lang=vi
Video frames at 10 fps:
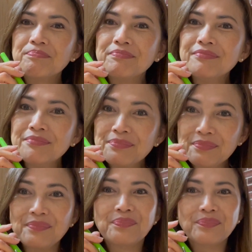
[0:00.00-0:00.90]

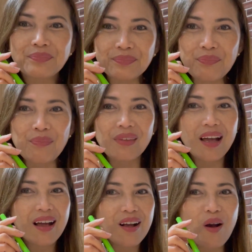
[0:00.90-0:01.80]
uhm,
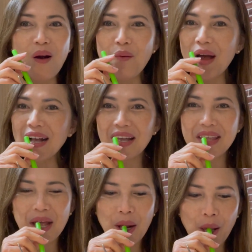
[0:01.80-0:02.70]
ngon quá cả
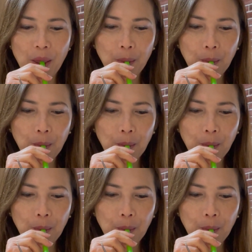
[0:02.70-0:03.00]
nhà ơi